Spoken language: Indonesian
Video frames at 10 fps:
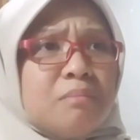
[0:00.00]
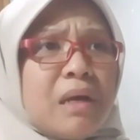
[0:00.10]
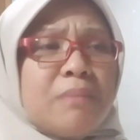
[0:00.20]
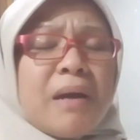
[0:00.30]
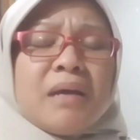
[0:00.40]

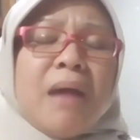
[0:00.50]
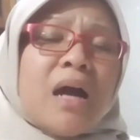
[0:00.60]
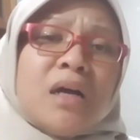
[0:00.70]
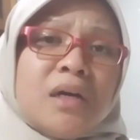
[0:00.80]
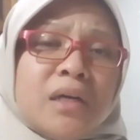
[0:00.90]
pagi-pagi
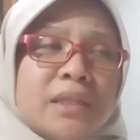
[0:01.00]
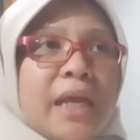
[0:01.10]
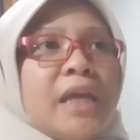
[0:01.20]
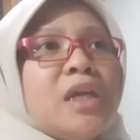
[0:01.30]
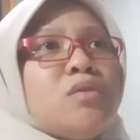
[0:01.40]
banget
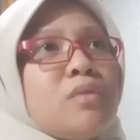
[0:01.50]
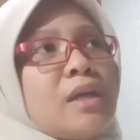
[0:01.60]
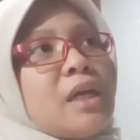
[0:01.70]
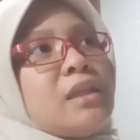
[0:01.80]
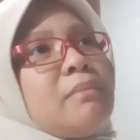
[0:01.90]
kayak gitu kan kata